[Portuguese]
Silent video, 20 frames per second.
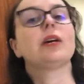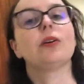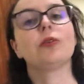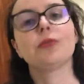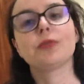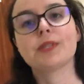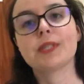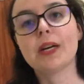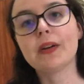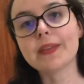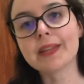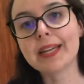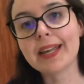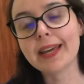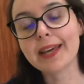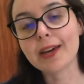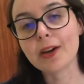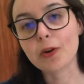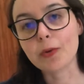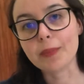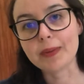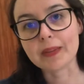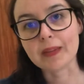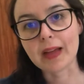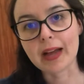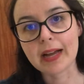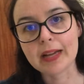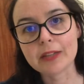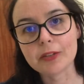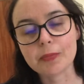O Celta é
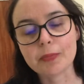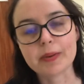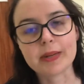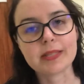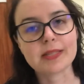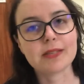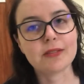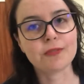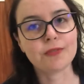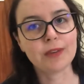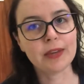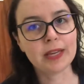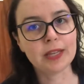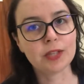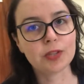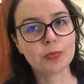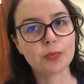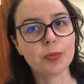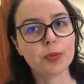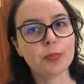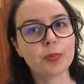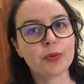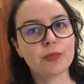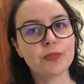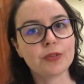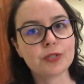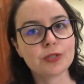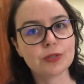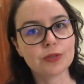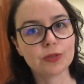recomendado para ser feito por
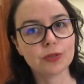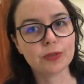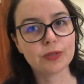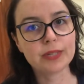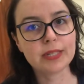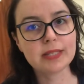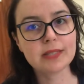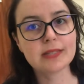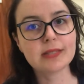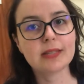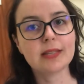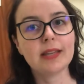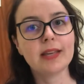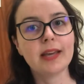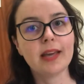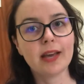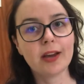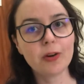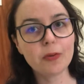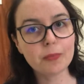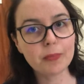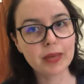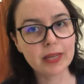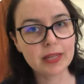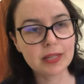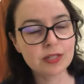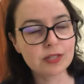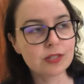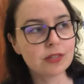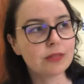professores que
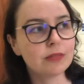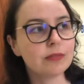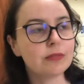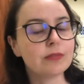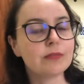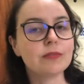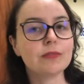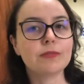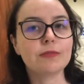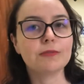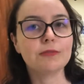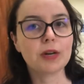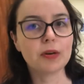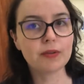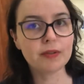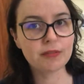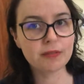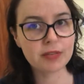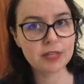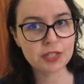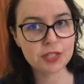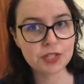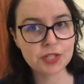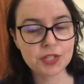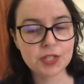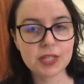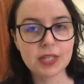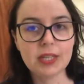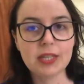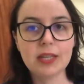realmente vão
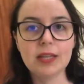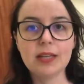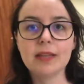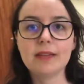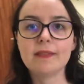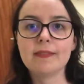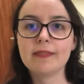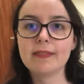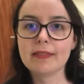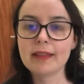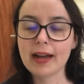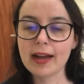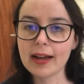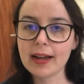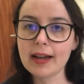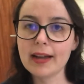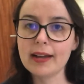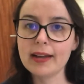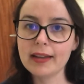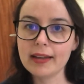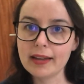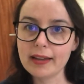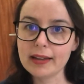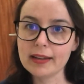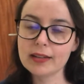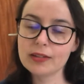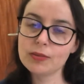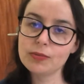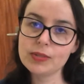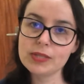investir na
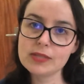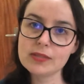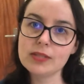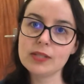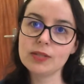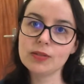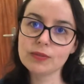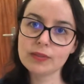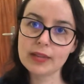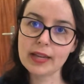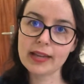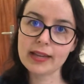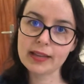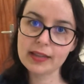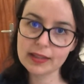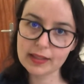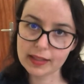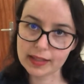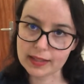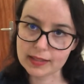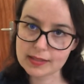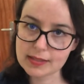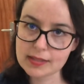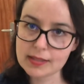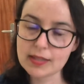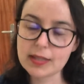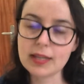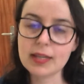carreira do ensino de inglês,